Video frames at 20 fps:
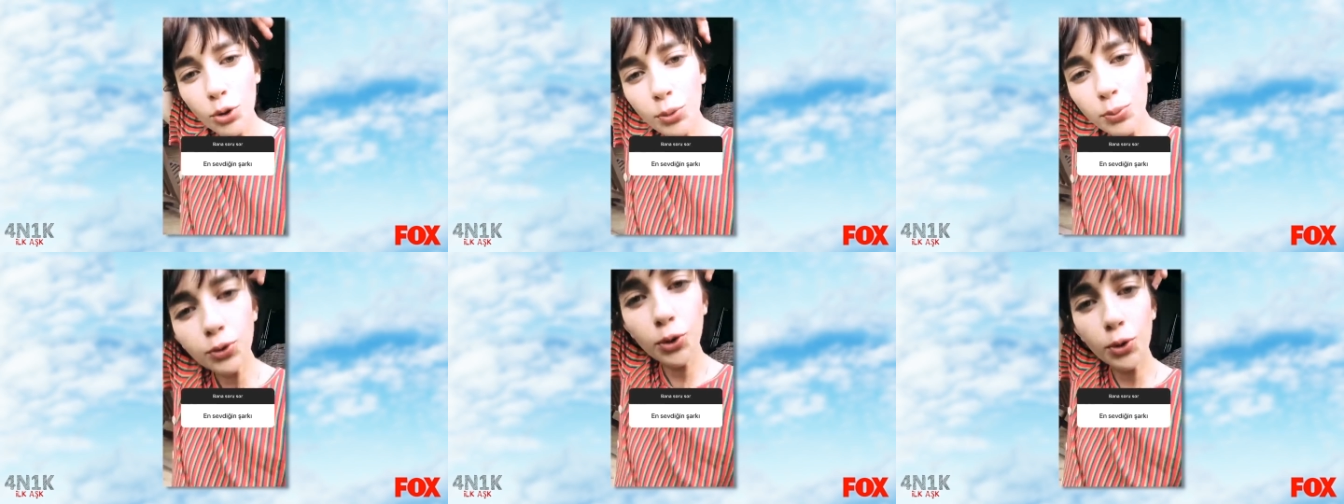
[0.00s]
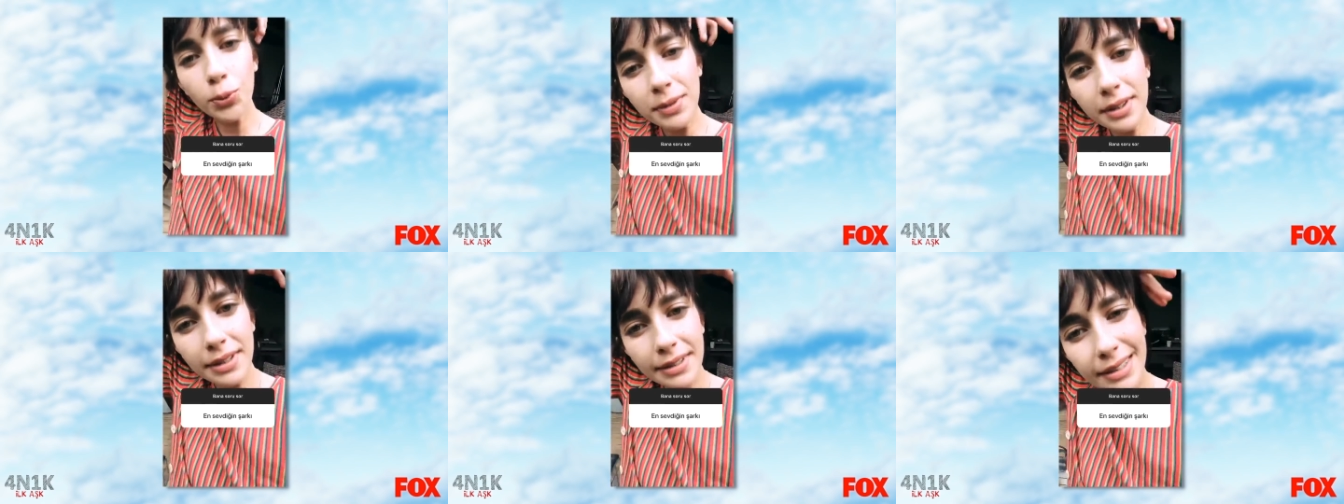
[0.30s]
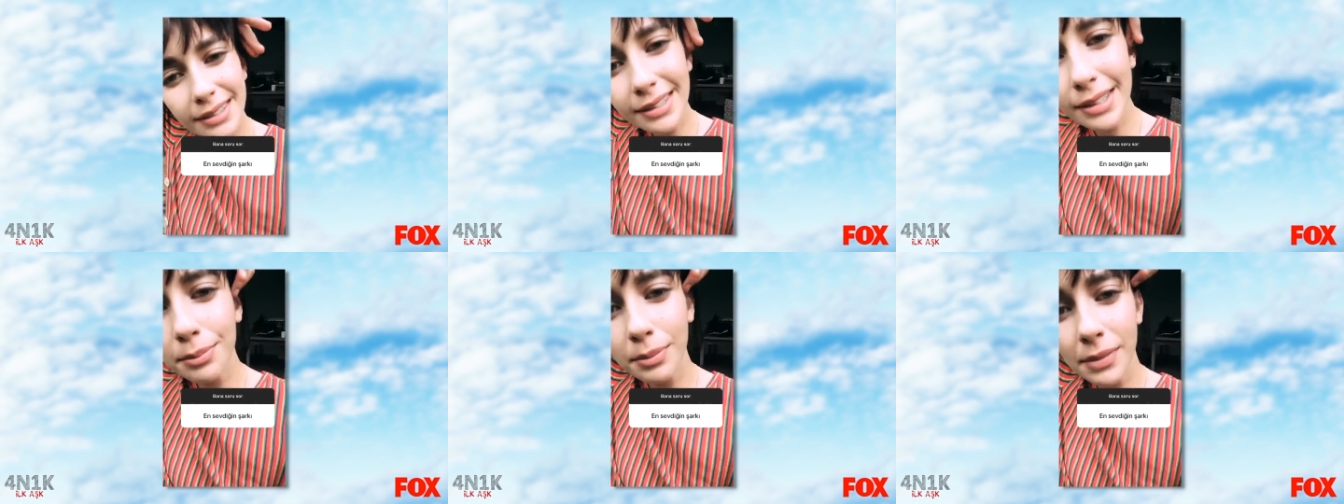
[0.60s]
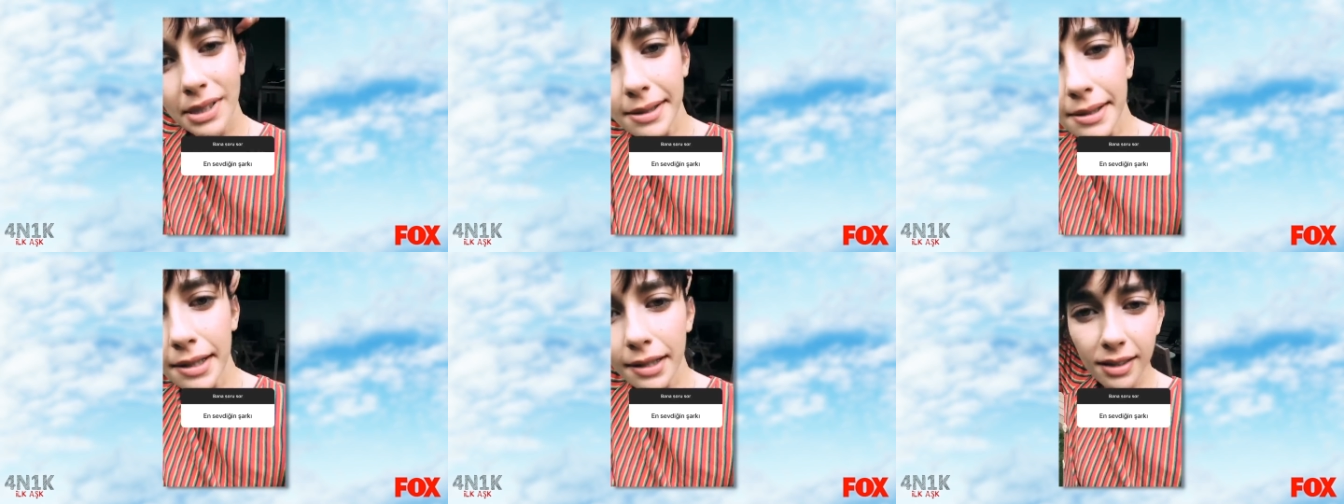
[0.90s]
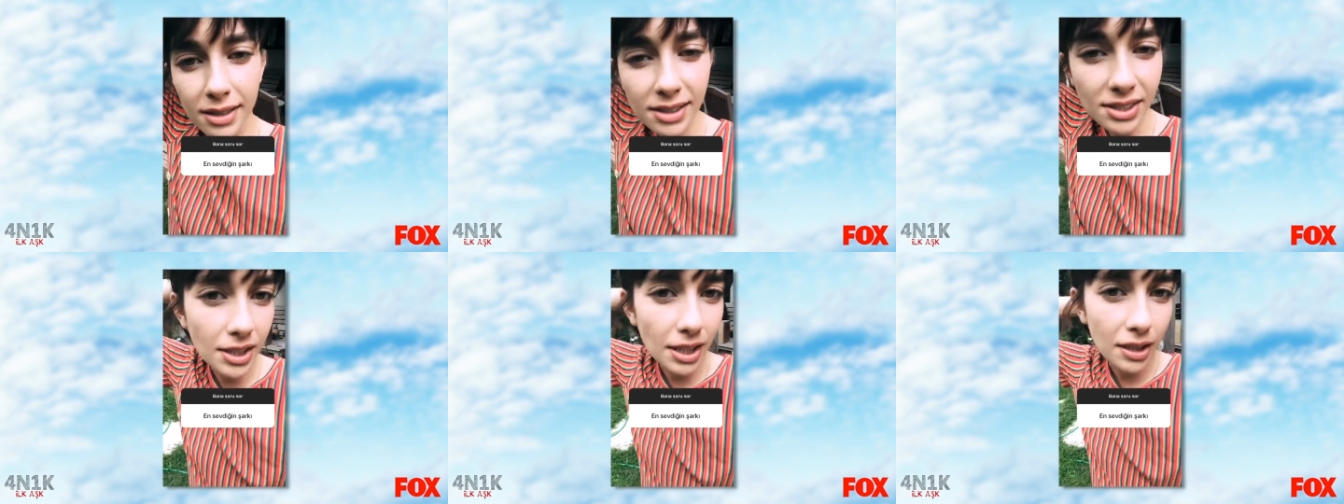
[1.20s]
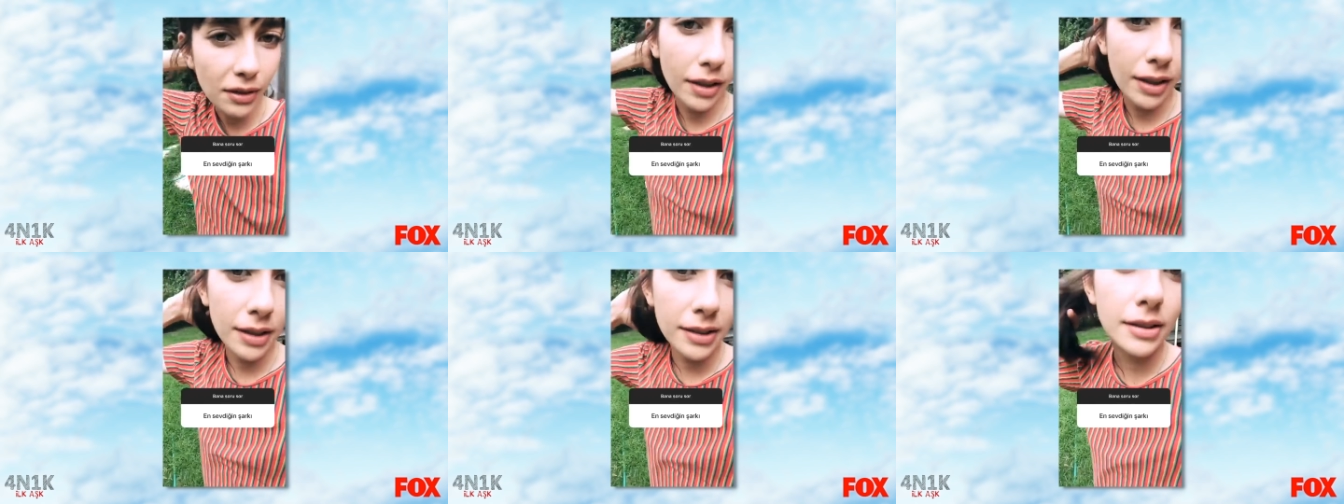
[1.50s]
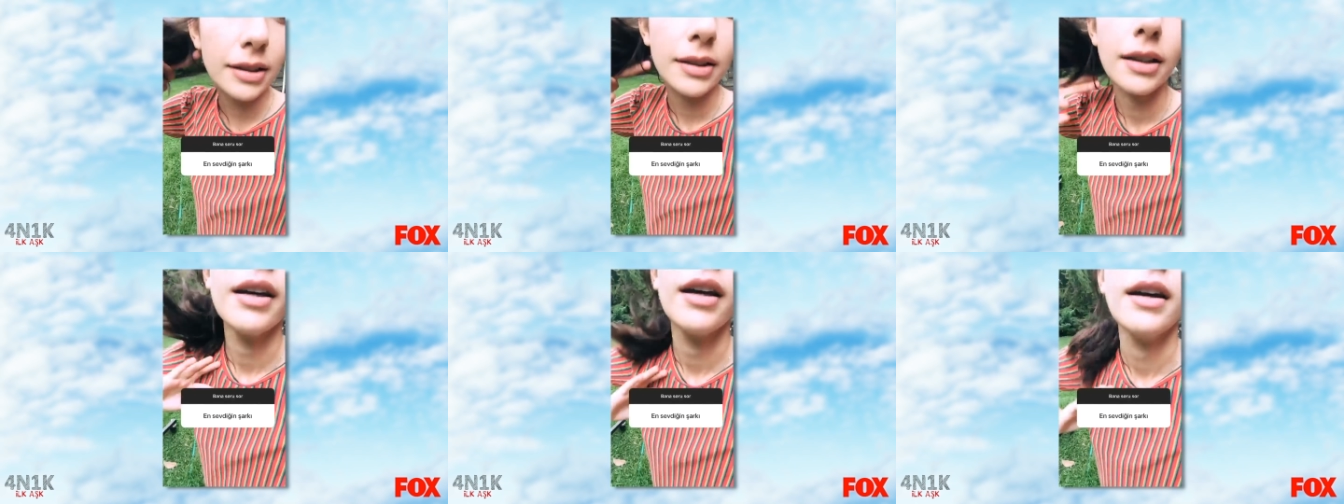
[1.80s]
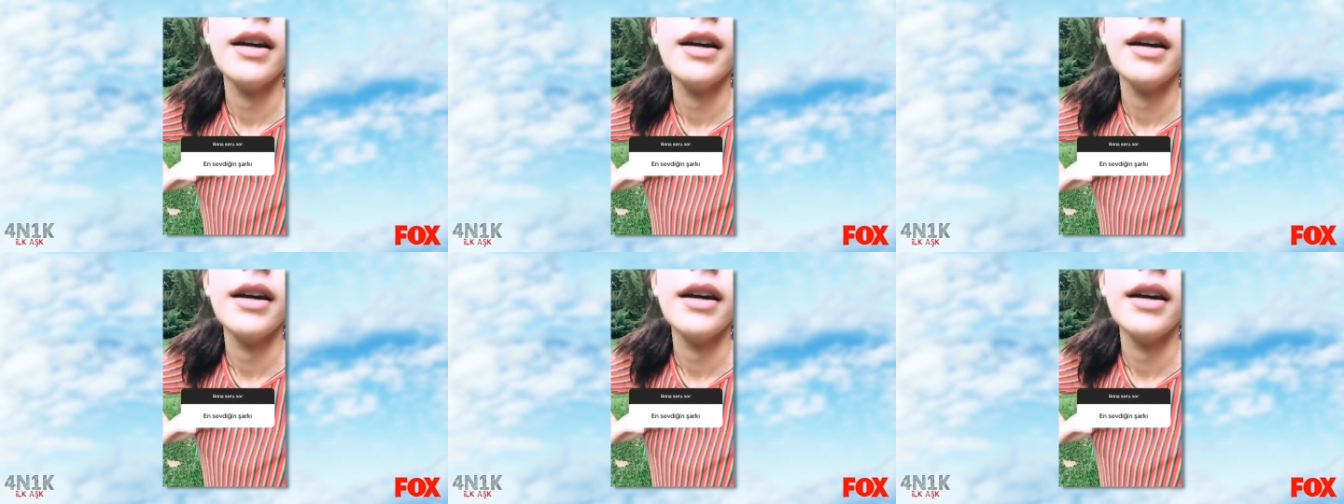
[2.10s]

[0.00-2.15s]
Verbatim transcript: dönüp dönüp dinlediğim mesela şey var.